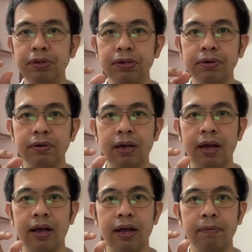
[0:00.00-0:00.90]
yung
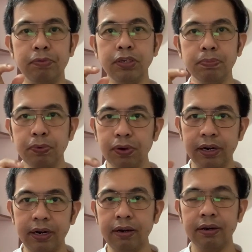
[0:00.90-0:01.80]
uh, fuse
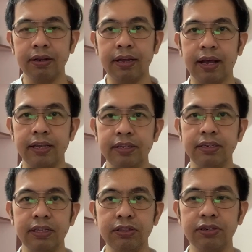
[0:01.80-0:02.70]
puller. Uh,
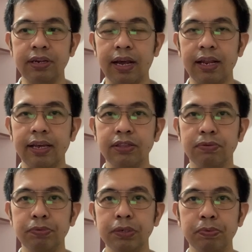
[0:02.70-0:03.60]
yun, ito, nakalagay
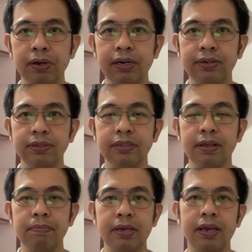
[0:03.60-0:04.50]
itong fuse puller doon
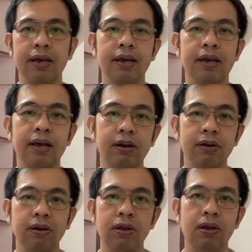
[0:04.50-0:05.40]
sa may uh,
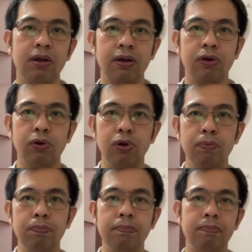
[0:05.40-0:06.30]

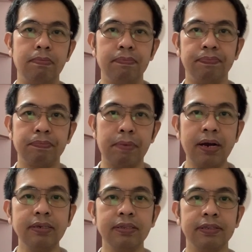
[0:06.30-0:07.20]
globe
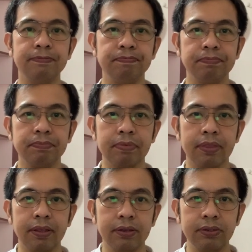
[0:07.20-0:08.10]
box.
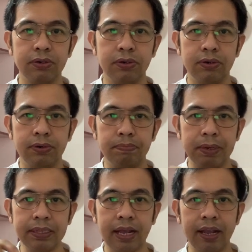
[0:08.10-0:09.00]
So,
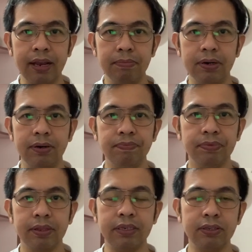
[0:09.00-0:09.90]
pagtanggal mo,
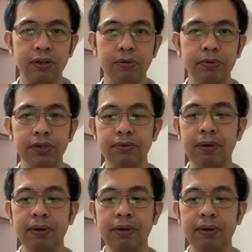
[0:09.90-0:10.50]
install mo yung,